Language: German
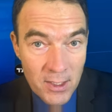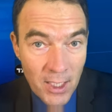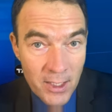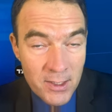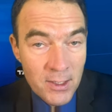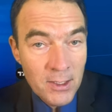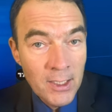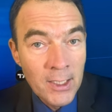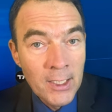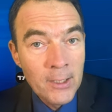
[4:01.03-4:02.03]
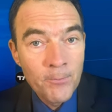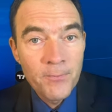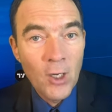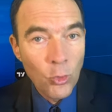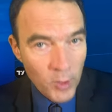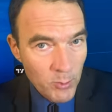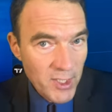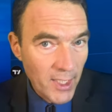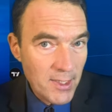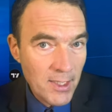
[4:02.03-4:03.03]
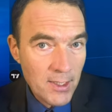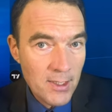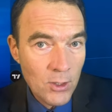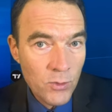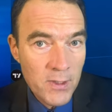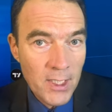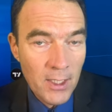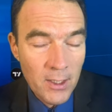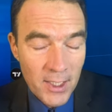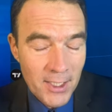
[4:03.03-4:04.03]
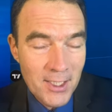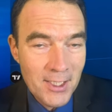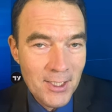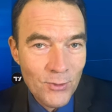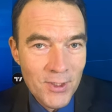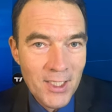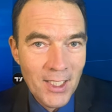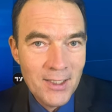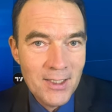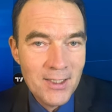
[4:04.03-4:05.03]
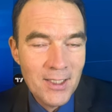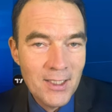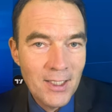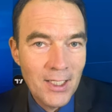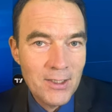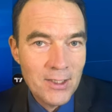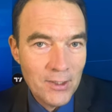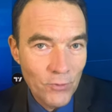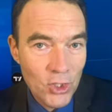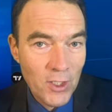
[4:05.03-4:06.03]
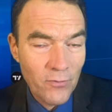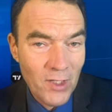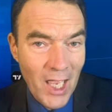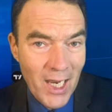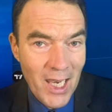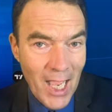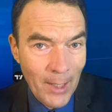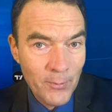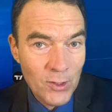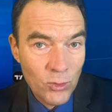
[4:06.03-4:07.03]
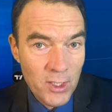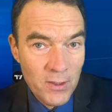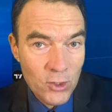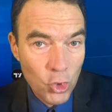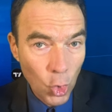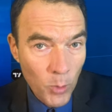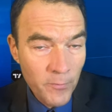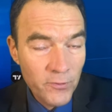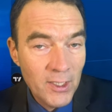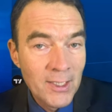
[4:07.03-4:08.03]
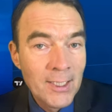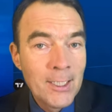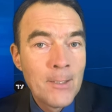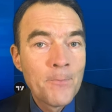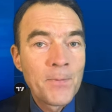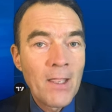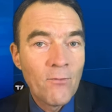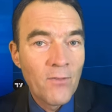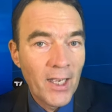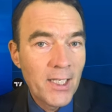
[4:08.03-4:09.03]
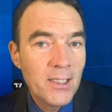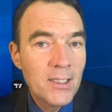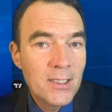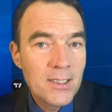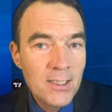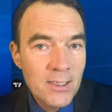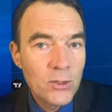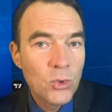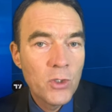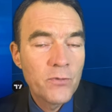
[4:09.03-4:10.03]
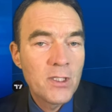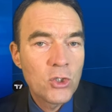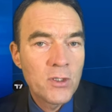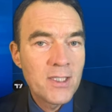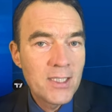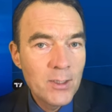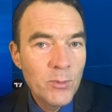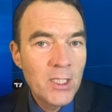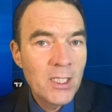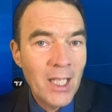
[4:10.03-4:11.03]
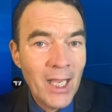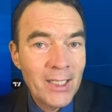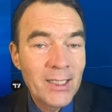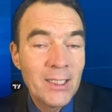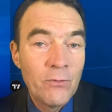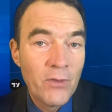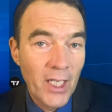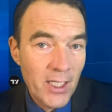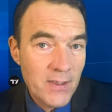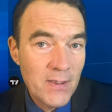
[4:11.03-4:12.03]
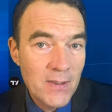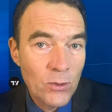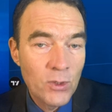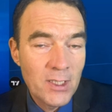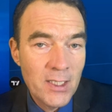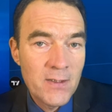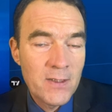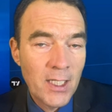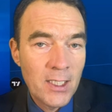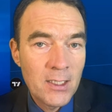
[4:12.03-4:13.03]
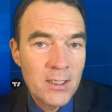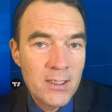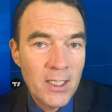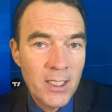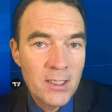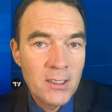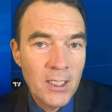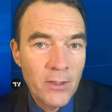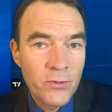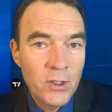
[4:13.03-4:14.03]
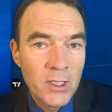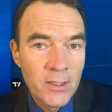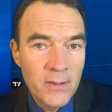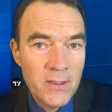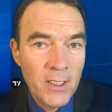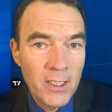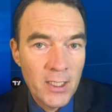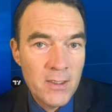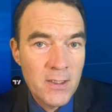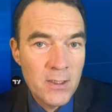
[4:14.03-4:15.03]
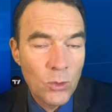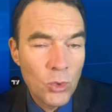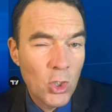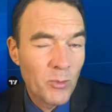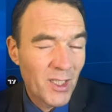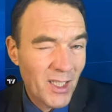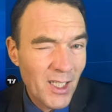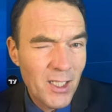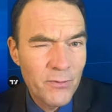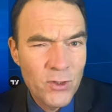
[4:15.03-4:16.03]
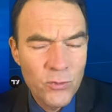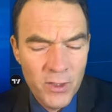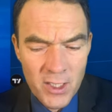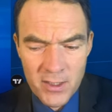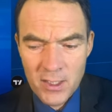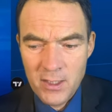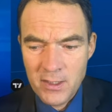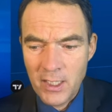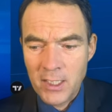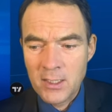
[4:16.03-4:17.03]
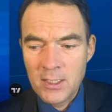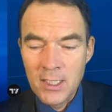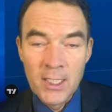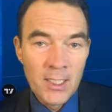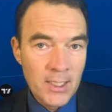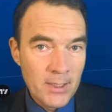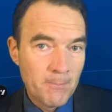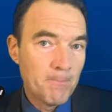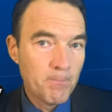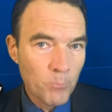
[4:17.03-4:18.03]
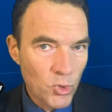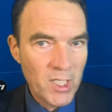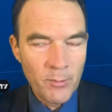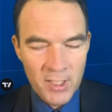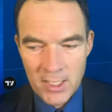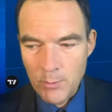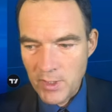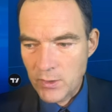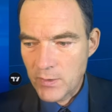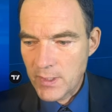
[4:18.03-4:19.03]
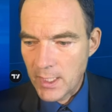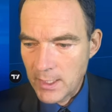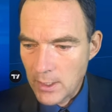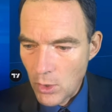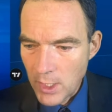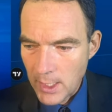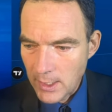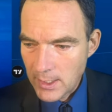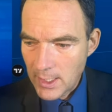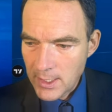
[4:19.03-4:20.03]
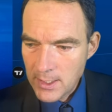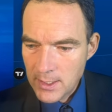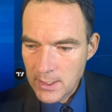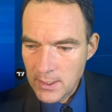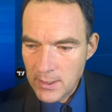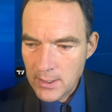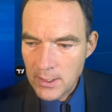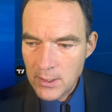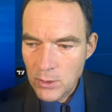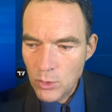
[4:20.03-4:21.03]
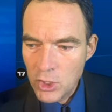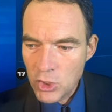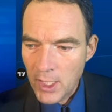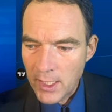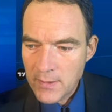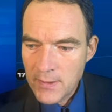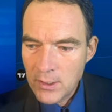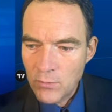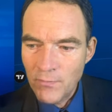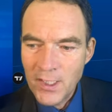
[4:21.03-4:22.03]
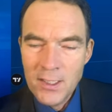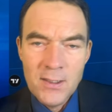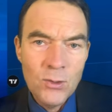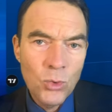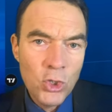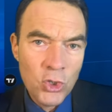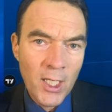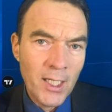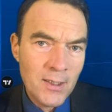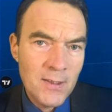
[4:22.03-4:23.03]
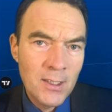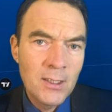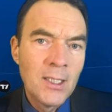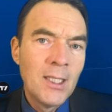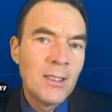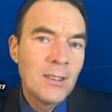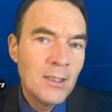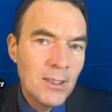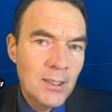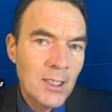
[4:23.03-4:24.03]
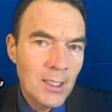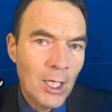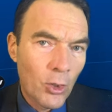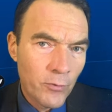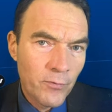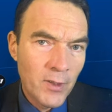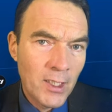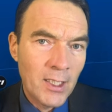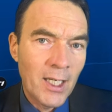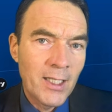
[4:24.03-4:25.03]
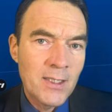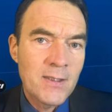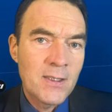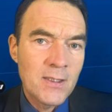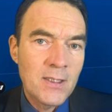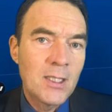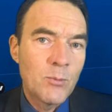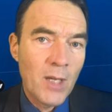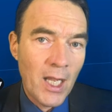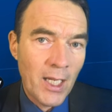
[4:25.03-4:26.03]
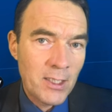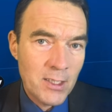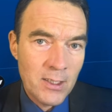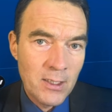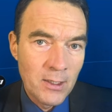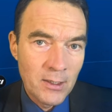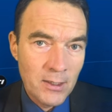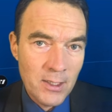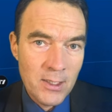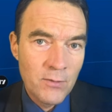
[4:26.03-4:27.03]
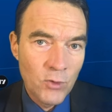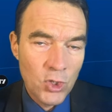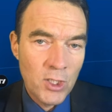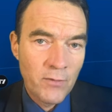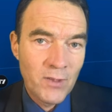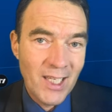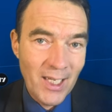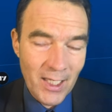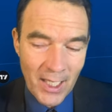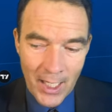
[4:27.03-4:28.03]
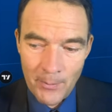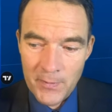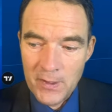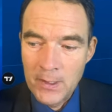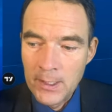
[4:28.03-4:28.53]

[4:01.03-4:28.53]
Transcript: da sind. Warum gibt es Rezessions, äh, Rezessionsängste? Also, dass die Wirtschaft erlahmt oder schrumpft weil die Zinskurve schon ziemlich lange invers ist und das ist eigentlich ein Zeichen dafür, dass eine Rezession kommt. Ein relativ zuverlässiges Zeichen, muss aber nicht immer so sein. Okay, das ist die zyklischen Aktien und wenn die zyklischen Aktien nicht gekauft werden, heißt es eben Angst, dass die Wirtschaft erlahmt